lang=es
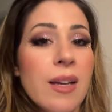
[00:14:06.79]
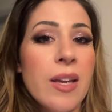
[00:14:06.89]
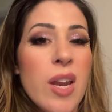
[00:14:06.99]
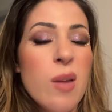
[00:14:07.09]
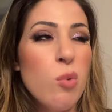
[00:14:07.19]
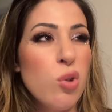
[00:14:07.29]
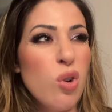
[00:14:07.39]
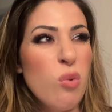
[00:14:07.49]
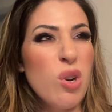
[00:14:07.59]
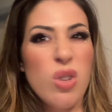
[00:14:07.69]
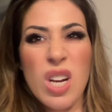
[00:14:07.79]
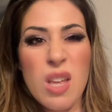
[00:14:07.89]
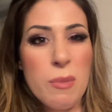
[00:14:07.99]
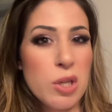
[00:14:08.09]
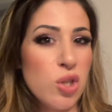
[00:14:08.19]
Y ahora mismo estoy como en otra
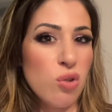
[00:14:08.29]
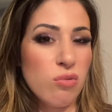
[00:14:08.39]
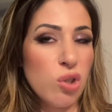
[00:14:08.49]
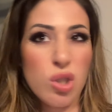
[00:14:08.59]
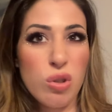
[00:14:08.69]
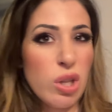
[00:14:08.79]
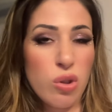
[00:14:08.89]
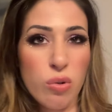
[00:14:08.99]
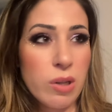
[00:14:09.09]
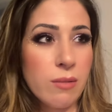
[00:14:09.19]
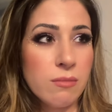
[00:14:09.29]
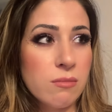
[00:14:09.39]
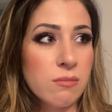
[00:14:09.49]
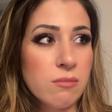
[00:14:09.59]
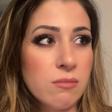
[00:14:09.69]
dimensión, no sé dónde estoy.
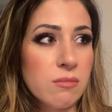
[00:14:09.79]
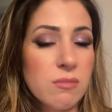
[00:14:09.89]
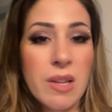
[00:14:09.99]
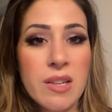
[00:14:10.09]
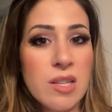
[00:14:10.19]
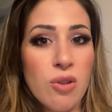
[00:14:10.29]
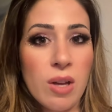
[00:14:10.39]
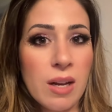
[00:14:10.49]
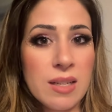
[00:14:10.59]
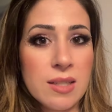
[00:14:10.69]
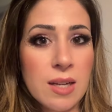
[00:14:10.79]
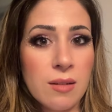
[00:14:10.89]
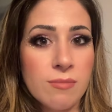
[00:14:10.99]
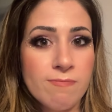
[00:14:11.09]
Necesito descansar.